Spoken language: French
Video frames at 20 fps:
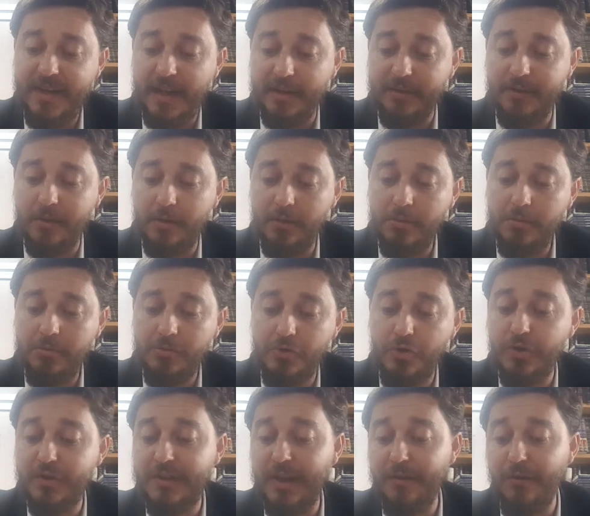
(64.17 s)
4.
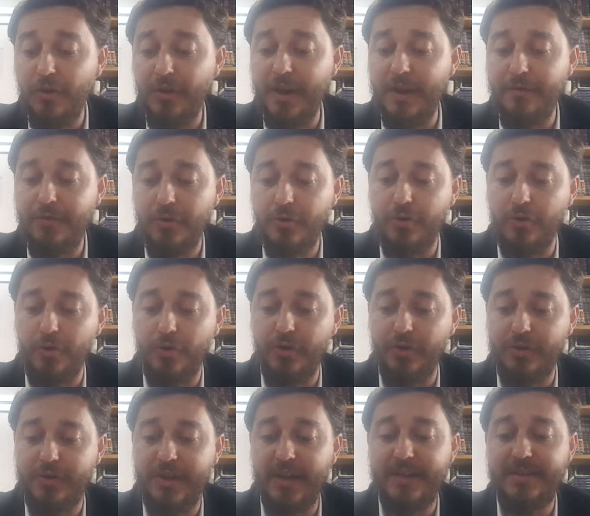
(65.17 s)
Juste avant, on a vu
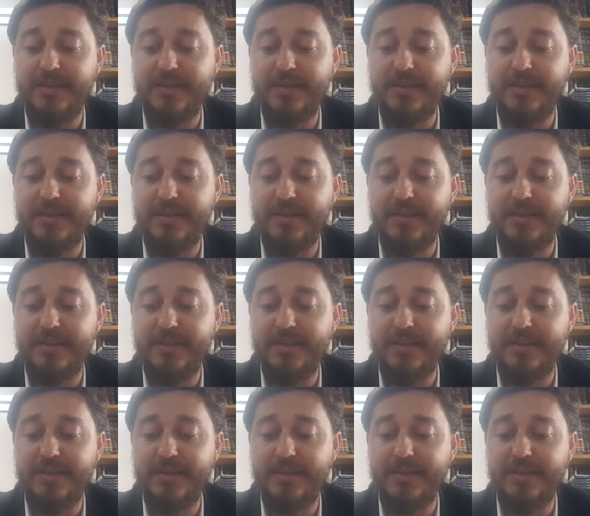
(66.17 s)
que